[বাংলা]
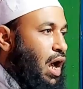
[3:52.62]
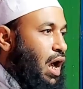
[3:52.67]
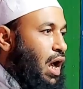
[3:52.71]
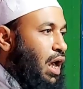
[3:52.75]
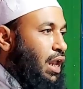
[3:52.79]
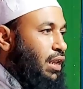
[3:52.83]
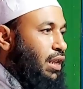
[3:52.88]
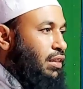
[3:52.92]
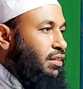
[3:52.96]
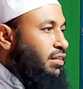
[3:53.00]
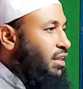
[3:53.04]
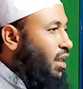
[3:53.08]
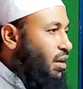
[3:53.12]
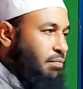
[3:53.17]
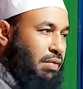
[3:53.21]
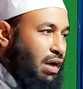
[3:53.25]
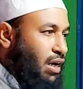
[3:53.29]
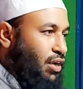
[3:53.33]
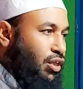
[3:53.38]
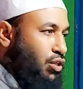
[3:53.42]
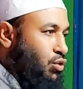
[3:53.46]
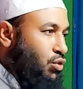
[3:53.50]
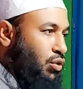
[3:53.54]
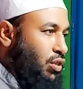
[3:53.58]
আর তিন
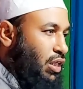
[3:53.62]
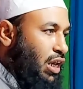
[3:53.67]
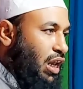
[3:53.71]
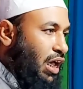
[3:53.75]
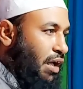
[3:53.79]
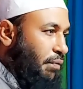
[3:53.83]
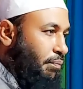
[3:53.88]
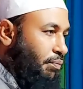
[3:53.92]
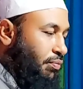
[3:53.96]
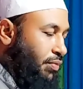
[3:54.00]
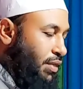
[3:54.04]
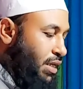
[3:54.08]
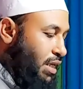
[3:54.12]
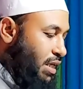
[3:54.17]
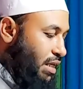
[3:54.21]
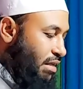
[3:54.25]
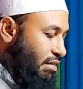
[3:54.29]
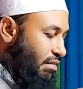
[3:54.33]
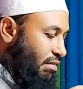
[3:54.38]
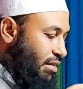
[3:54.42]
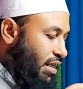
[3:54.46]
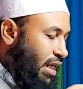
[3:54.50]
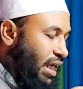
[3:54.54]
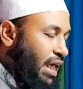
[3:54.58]
বালতি তো দিলাম
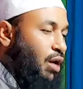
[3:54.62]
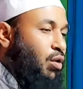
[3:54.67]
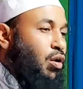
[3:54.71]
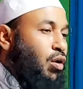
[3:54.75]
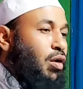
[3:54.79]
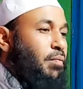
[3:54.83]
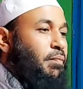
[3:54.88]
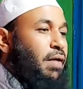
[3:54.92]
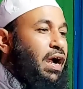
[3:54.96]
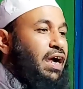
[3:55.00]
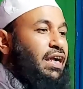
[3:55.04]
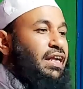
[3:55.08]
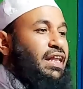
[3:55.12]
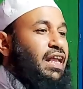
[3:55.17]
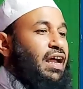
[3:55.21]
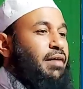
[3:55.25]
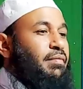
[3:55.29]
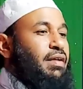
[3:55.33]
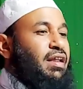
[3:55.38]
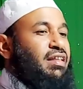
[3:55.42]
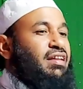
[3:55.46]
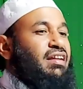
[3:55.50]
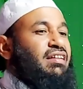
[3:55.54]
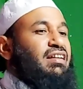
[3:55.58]
তো এশ বালতি
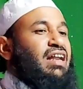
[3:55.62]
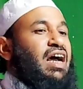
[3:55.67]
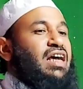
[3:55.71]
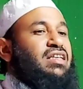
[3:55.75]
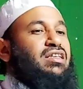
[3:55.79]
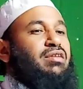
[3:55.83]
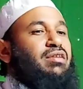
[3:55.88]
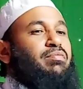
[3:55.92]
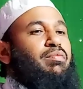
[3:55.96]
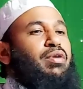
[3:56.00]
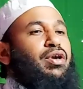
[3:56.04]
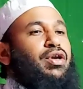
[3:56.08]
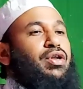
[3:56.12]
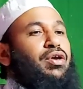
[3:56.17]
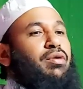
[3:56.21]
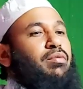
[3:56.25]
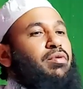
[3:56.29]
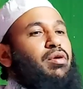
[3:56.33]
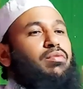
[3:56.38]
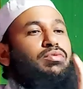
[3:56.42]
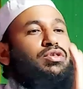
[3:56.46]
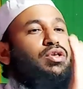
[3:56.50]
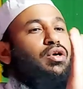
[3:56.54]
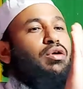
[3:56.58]
আমরা যেটা আছে মিডিয়াম
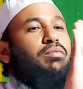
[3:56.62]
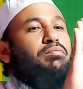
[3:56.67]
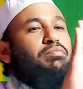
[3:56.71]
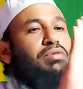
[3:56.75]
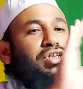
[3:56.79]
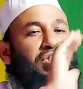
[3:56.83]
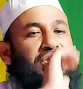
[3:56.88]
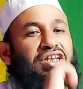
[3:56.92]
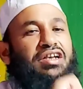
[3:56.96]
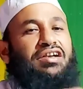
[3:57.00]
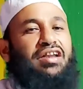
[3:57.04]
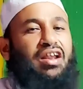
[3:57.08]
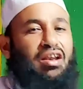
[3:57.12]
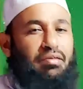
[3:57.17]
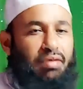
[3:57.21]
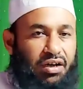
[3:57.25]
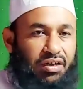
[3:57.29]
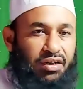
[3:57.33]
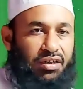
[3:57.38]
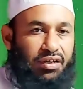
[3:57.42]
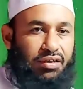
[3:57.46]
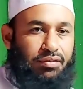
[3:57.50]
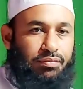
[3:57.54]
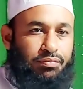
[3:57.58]
কমসে কম বিশ লিটারই
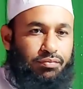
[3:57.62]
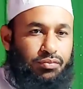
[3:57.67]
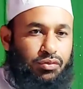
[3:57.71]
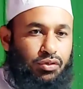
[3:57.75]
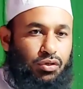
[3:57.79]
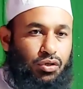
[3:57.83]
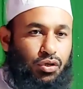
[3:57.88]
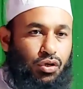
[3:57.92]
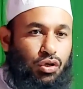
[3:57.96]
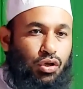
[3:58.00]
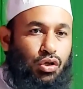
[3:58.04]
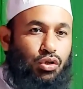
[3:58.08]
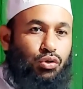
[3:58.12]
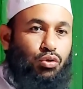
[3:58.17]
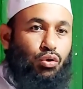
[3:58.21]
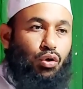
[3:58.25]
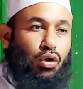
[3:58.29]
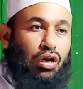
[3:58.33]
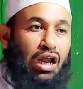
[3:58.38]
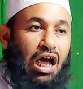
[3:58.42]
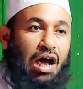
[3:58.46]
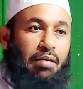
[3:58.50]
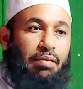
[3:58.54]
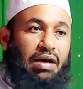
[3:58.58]
বালতি
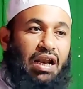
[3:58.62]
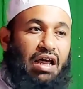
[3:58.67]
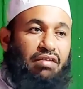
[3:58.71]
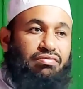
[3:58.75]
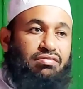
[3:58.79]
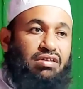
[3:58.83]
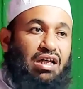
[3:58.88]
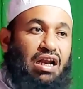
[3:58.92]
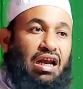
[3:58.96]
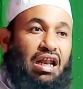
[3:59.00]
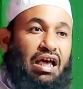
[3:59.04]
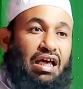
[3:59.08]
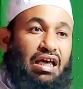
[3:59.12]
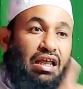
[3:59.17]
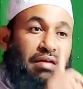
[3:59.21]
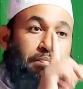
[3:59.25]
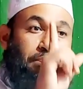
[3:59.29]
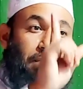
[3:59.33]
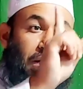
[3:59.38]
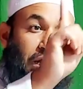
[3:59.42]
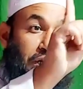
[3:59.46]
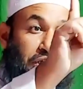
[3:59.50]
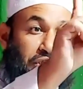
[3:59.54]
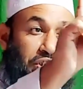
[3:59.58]
তখন আমার আপনার লাগে
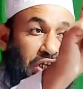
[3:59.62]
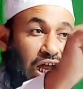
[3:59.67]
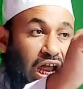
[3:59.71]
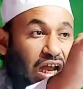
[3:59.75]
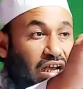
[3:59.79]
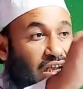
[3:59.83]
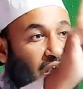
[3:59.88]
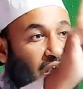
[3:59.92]
প্রায় ষাট